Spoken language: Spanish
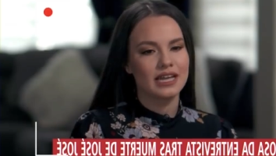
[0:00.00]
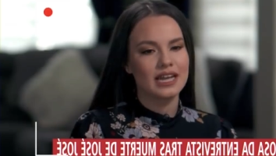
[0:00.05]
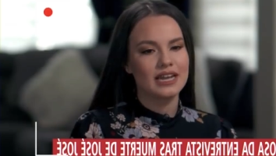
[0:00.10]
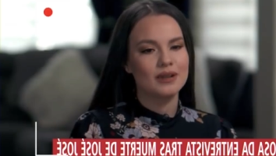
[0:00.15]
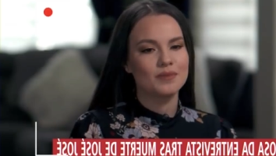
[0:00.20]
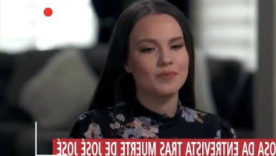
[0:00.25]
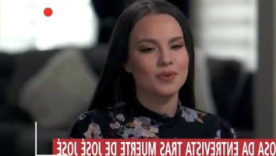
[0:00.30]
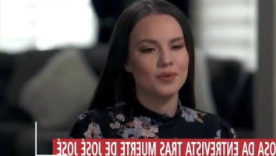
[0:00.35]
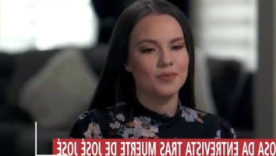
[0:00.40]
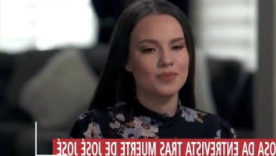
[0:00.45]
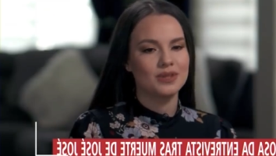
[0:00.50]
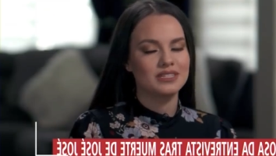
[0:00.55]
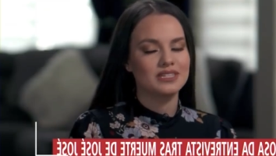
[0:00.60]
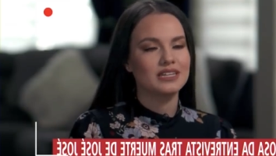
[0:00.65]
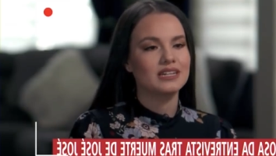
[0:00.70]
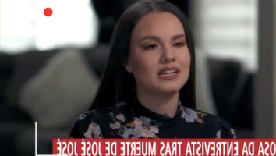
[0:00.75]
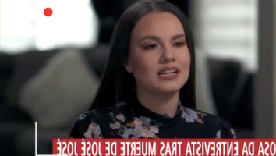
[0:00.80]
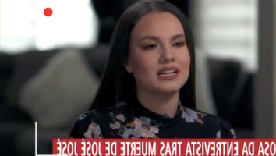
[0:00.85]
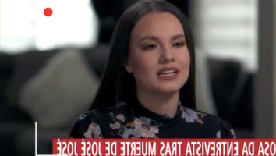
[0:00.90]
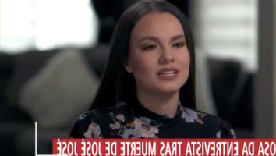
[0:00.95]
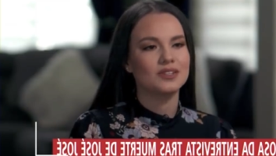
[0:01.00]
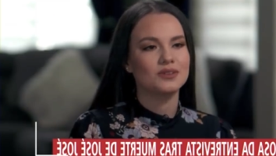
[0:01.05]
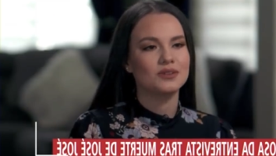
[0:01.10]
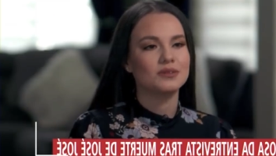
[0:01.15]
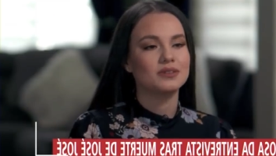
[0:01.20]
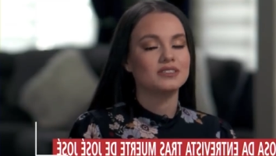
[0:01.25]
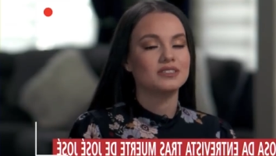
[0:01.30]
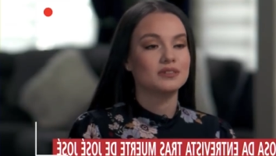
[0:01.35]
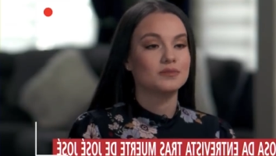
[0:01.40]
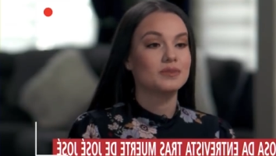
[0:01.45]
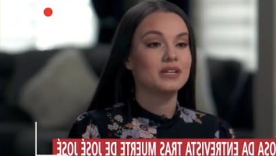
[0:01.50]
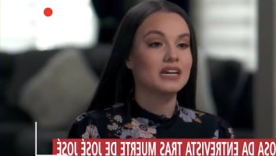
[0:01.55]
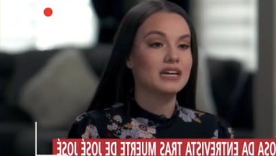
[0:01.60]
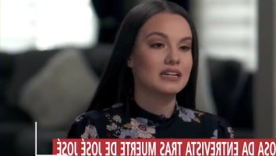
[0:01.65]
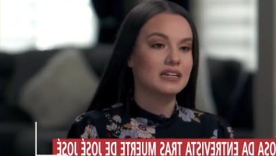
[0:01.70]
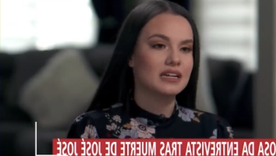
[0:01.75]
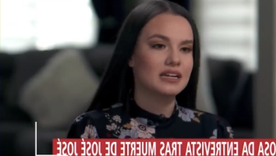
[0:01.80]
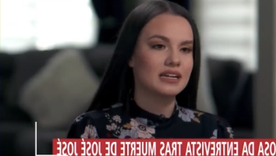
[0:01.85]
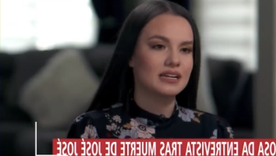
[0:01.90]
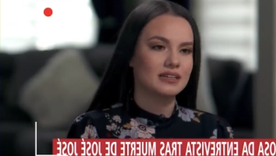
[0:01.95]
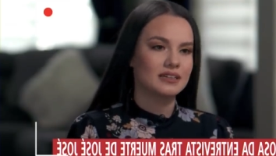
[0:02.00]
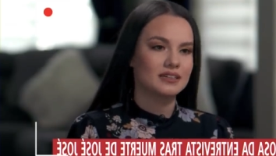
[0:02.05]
que le prometiera que yo iba a hacer mi carrera.